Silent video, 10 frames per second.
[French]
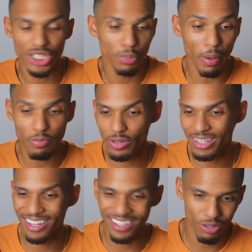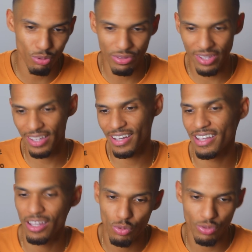j'ai pas besoin de réécouter,
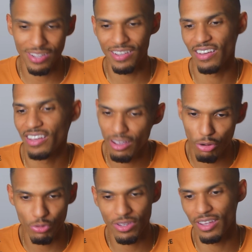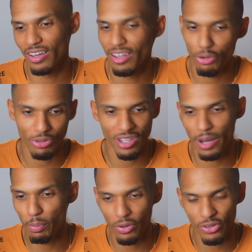réécouter, réécouter, réécouter
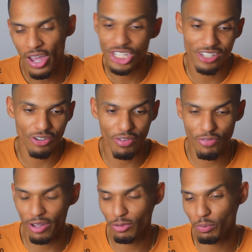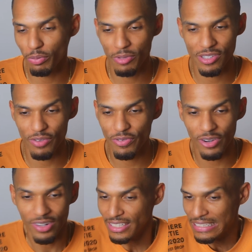la prod. Je sais que j'ai envie de faire un truc pour mes
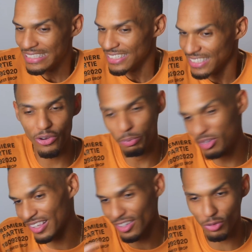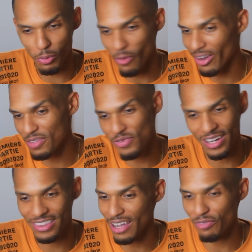enfants le petit instrument là, il
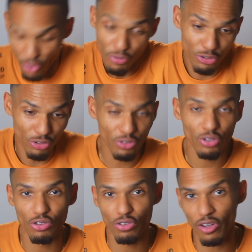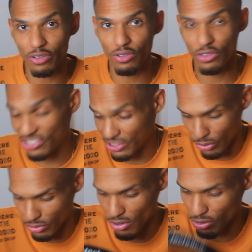fait le taf. Faut juste que je sorte ce que j'ai
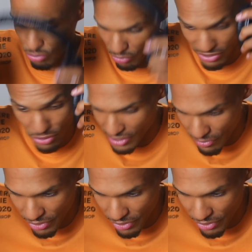dans le cœur, tu vois, il se sera